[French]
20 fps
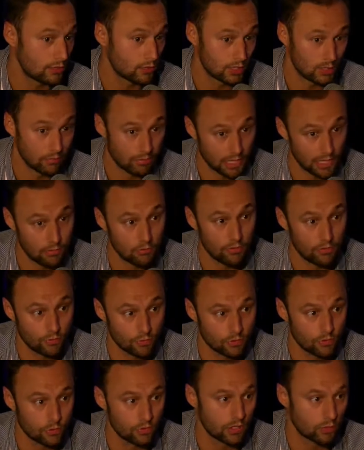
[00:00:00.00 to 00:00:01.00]
ont des primes en
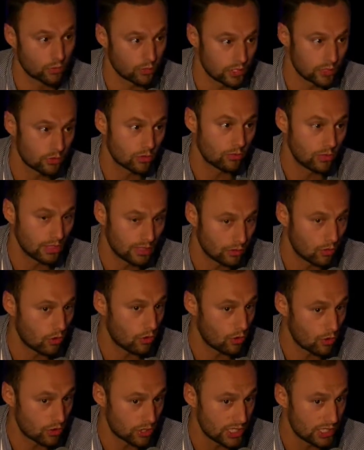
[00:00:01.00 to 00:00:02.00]
fonction des conditions
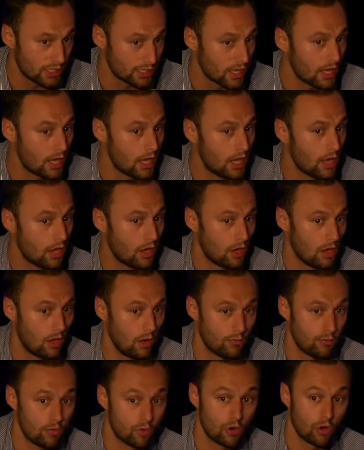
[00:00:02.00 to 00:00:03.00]
météorologiques
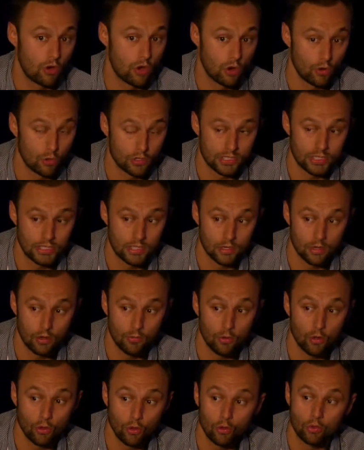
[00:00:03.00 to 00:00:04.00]
pour aussi
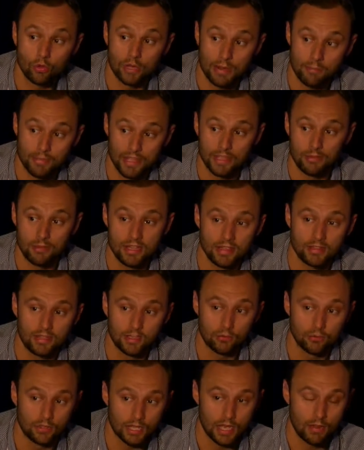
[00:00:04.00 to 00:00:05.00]
prendre en compte la pénibilité
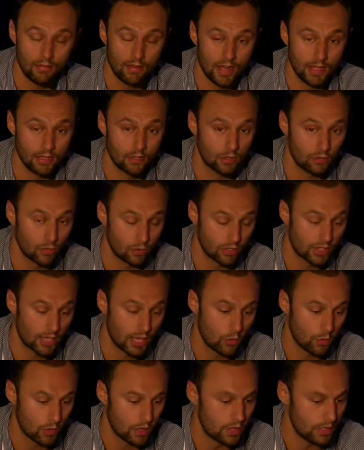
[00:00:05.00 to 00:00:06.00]
du travail dans le
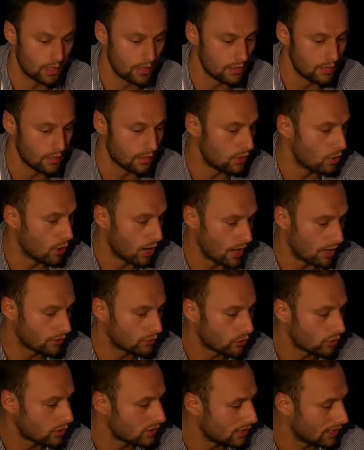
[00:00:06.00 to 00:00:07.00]
cas où il y aurait un
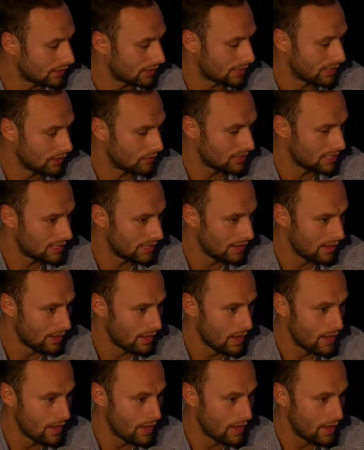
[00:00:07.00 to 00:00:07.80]
temps qui serait très difficile.